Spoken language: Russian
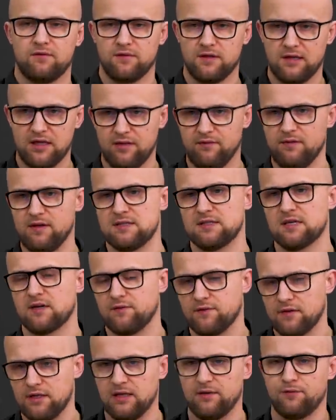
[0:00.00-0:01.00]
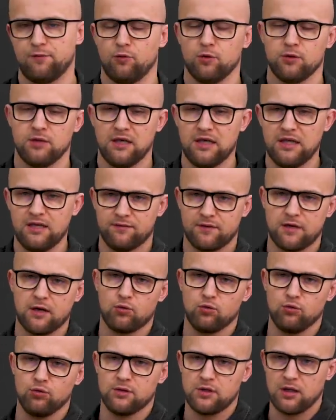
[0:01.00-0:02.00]
в телевизор, в телефон или в
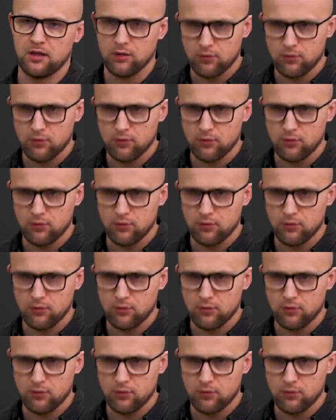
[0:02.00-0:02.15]
какую-то